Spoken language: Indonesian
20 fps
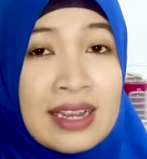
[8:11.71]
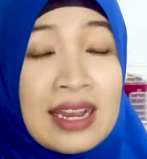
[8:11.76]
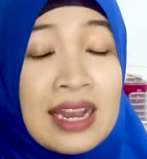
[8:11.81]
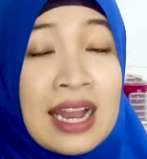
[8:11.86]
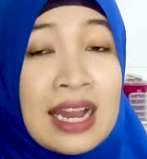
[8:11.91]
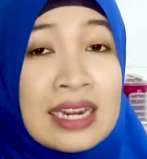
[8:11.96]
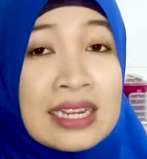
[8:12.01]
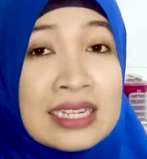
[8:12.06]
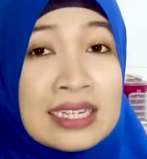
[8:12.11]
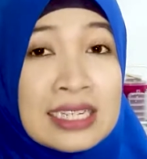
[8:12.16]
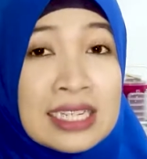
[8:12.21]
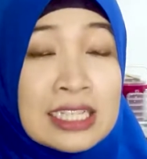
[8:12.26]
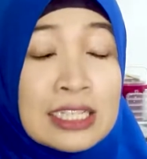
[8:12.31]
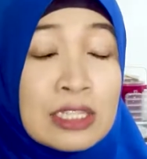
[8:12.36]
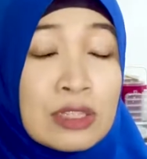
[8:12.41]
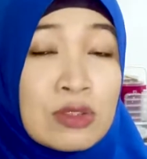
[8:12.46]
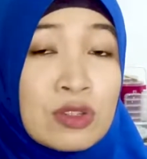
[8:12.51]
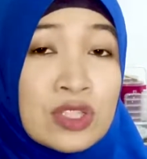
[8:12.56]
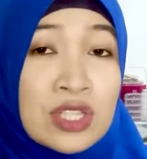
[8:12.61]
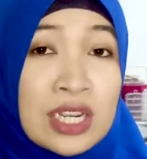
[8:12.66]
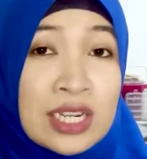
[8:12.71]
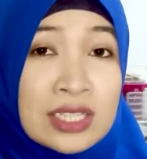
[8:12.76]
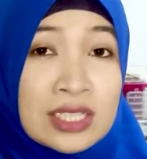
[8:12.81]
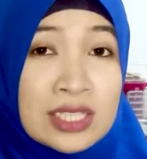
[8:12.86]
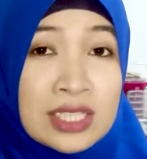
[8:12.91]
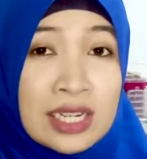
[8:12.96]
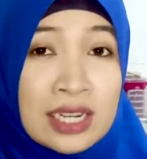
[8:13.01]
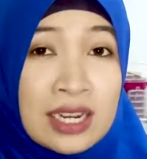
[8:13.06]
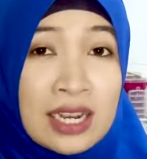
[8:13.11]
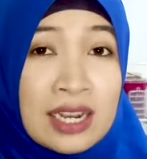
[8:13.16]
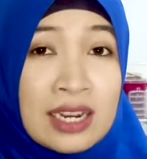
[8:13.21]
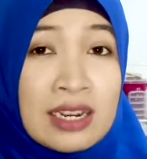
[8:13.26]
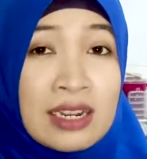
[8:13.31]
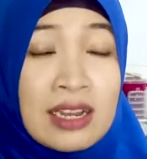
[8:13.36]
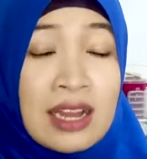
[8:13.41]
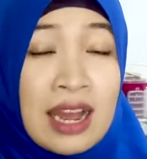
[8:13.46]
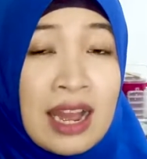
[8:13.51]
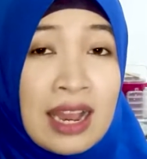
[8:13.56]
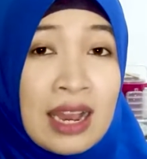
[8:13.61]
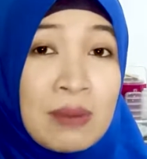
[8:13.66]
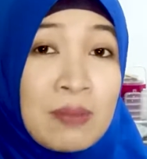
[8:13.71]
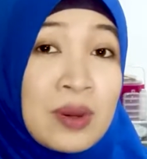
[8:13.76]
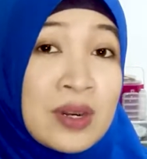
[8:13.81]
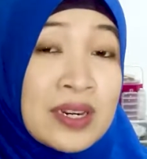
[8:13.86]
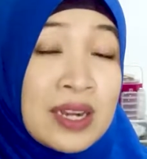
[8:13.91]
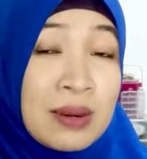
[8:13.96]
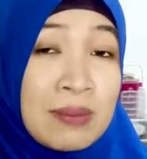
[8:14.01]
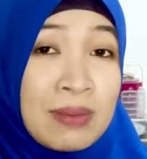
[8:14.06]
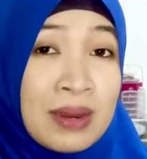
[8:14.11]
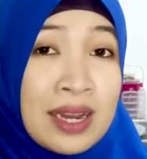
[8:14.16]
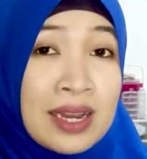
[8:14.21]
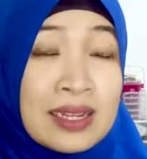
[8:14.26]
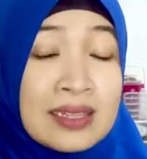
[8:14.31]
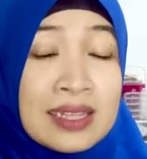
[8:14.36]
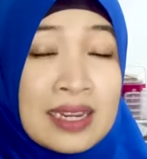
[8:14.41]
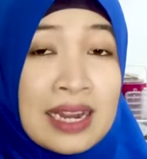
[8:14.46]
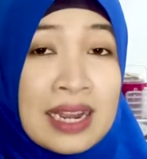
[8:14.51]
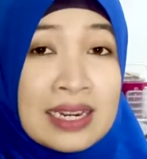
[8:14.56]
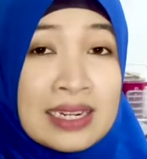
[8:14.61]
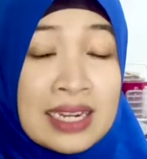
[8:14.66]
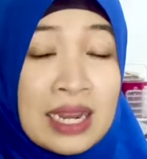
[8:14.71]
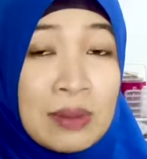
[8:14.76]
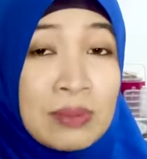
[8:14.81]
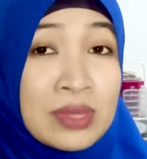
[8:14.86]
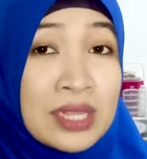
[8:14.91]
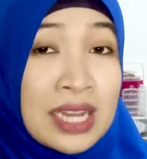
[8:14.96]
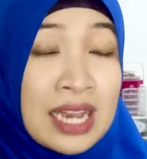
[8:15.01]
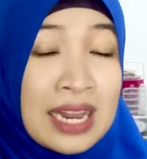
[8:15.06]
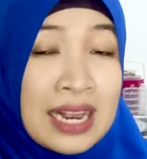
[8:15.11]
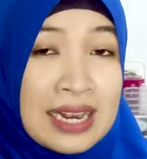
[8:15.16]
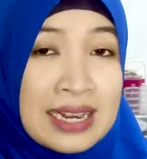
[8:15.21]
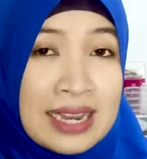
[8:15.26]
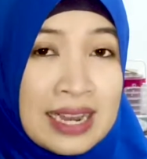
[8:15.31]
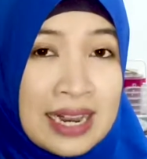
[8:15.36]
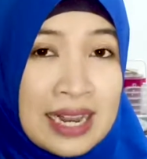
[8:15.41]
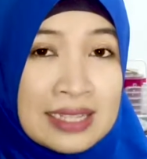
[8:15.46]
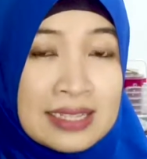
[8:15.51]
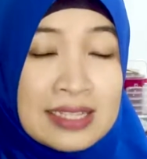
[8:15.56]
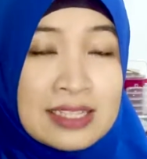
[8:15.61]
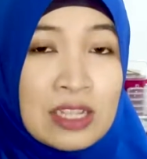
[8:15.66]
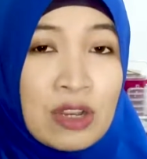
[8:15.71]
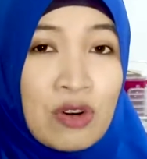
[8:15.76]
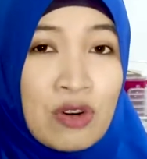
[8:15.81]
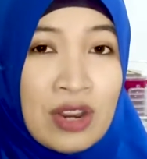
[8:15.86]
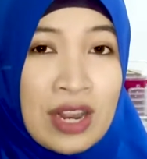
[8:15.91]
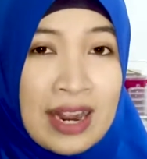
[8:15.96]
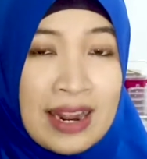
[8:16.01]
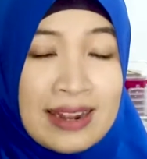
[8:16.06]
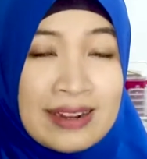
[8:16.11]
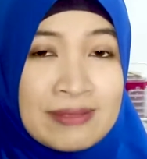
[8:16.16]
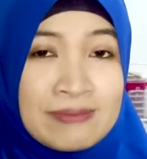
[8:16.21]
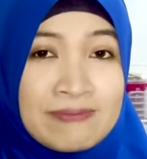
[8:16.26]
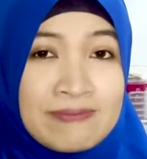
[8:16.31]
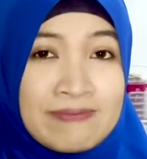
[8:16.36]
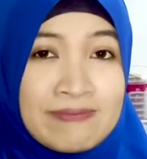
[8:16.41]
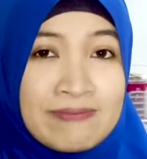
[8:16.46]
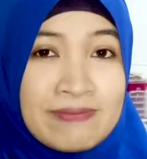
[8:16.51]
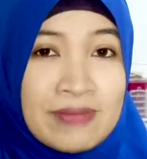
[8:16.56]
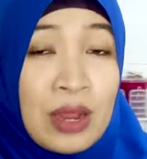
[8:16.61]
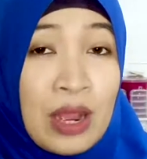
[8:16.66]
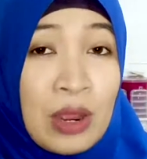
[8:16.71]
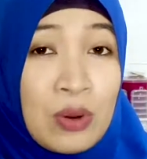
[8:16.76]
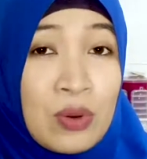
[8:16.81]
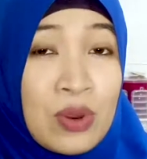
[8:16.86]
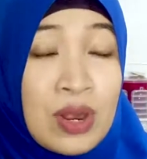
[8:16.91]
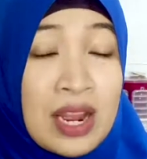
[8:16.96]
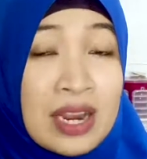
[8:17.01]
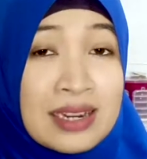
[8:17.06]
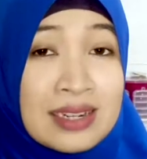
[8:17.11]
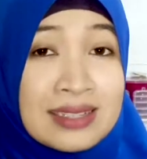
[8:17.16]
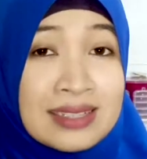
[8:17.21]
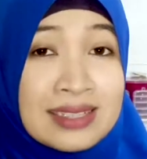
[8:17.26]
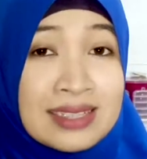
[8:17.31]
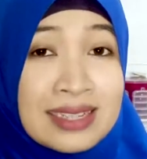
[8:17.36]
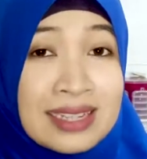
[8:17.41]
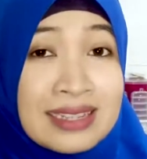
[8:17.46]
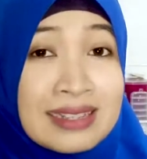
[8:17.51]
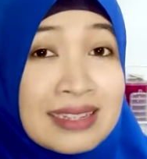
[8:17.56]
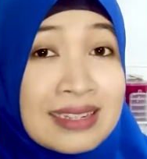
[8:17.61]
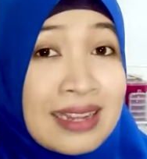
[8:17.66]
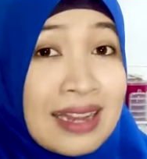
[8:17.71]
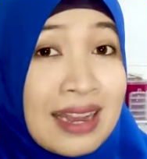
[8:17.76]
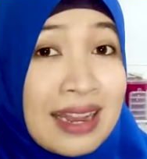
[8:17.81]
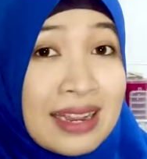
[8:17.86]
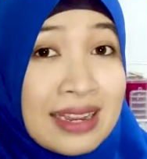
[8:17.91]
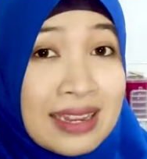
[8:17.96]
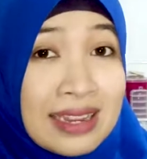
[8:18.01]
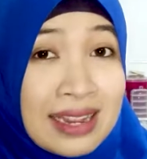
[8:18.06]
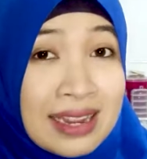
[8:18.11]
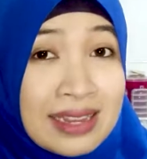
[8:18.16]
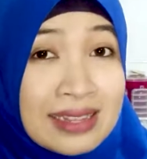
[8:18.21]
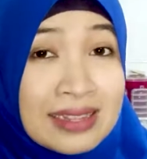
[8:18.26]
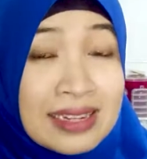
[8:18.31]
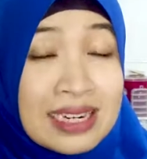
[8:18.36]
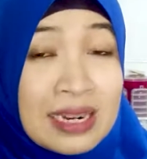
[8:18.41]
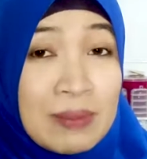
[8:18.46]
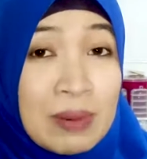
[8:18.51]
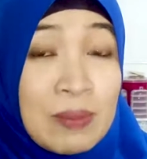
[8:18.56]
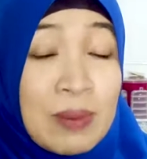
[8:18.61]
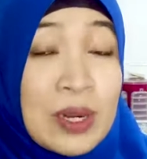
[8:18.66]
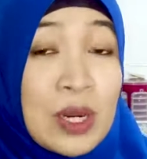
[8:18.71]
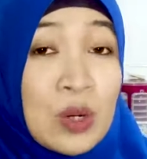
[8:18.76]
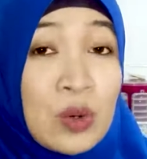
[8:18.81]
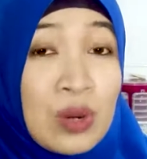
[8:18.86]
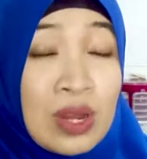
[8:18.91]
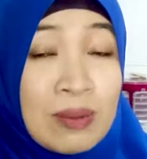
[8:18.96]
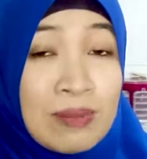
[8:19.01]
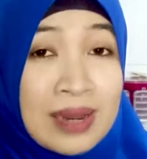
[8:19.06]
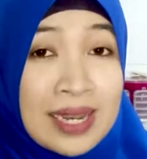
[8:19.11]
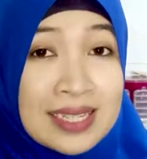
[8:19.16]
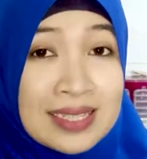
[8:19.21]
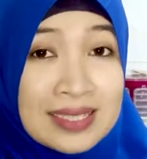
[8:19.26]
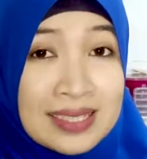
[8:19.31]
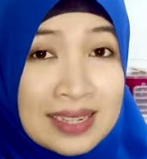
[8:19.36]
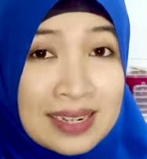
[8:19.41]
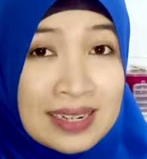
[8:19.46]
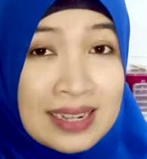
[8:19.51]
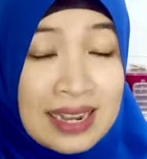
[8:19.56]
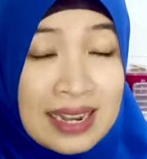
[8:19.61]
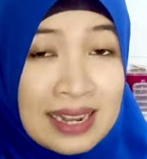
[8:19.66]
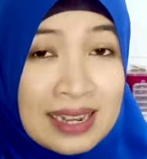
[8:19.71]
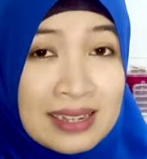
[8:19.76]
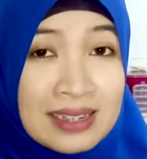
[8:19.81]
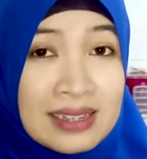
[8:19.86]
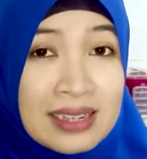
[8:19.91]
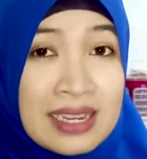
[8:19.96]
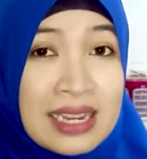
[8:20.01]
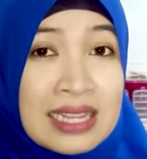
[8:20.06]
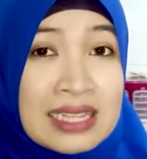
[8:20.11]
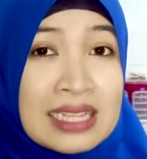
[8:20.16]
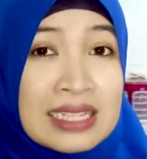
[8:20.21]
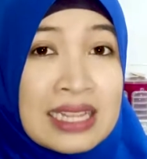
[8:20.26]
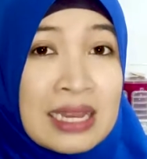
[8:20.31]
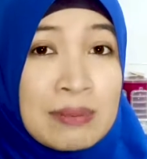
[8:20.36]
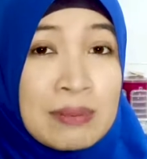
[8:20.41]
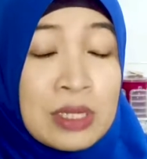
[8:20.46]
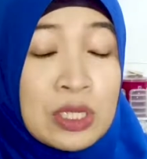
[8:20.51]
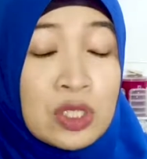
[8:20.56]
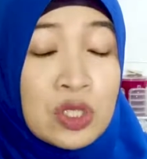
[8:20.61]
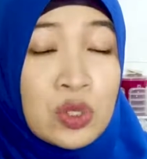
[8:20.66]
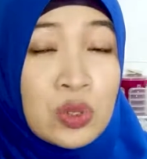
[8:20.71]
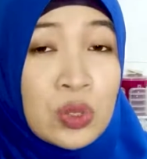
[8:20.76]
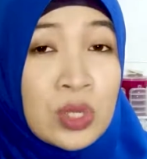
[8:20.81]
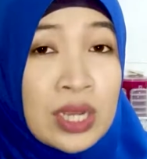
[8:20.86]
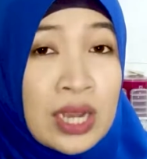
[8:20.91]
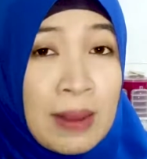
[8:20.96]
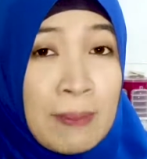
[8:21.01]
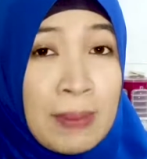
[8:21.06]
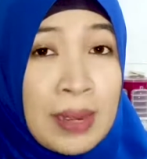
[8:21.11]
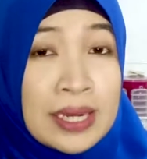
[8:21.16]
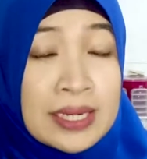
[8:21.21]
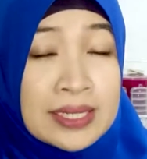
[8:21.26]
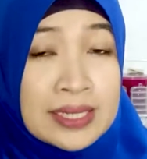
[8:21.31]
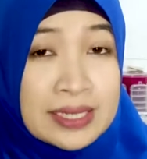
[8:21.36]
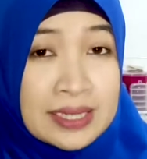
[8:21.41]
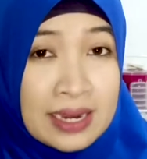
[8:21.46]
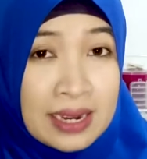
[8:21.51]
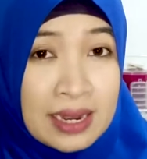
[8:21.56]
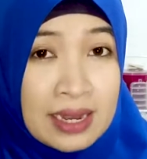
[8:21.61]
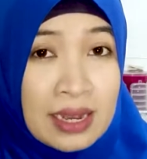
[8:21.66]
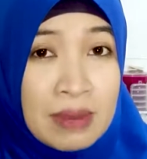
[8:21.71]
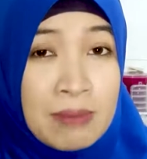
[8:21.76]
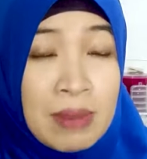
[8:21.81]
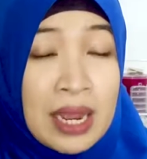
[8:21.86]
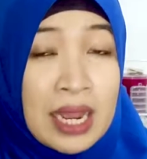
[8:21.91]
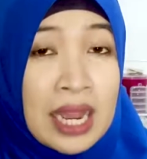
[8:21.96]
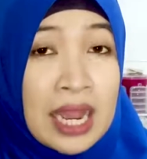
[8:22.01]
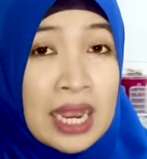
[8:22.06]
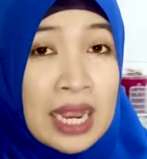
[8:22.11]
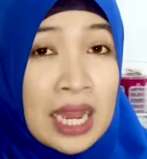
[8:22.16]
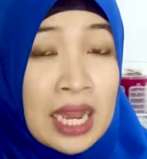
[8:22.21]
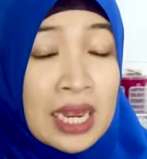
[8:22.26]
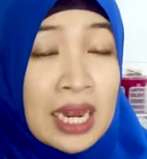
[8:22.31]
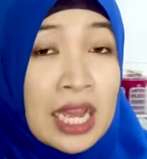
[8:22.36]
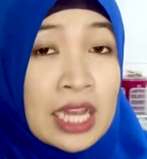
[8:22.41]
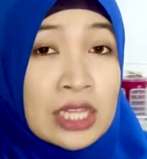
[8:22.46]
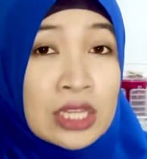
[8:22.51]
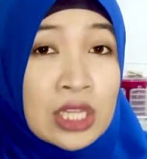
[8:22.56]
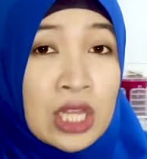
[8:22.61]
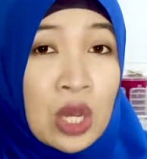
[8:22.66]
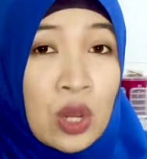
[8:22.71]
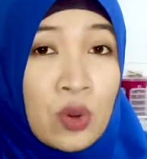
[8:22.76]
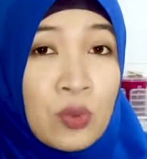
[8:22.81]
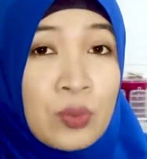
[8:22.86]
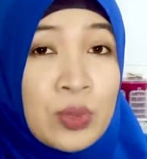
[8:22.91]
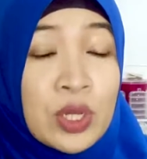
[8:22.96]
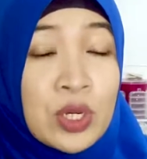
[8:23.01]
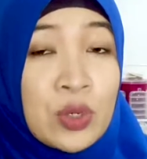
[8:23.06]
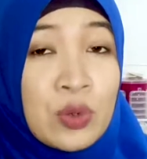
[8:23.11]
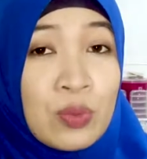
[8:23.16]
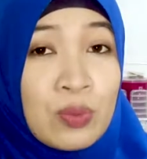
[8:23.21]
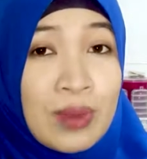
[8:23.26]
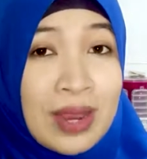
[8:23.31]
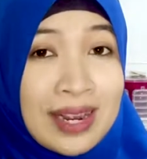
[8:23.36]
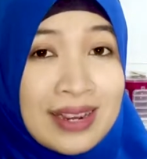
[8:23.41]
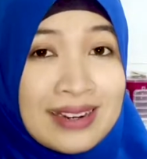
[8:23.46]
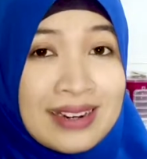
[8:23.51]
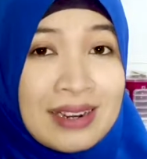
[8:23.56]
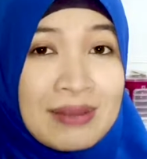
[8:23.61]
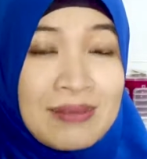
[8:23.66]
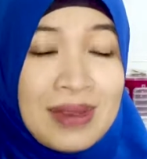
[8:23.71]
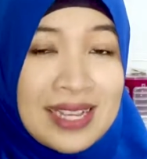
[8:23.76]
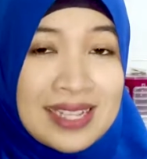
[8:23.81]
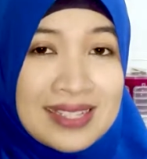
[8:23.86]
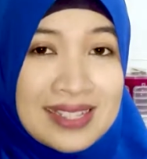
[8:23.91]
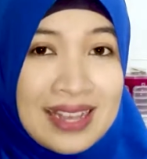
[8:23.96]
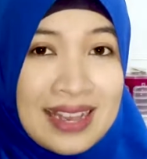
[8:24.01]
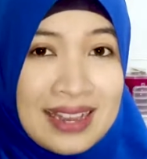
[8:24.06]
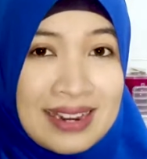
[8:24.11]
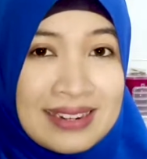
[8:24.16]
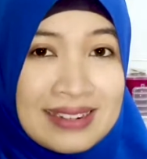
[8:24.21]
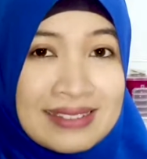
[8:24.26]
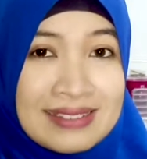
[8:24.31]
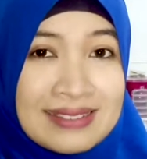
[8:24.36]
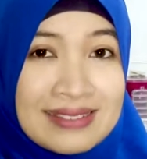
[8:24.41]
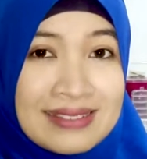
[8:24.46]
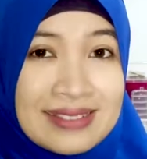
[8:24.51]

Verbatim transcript: Hal ini tentu saja akan berdampak terhadap tekanan darah seseorang. Gula di sini tidak hanya terdapat pada gula pasir ya, tetapi juga pada makanan atau minuman kemasan.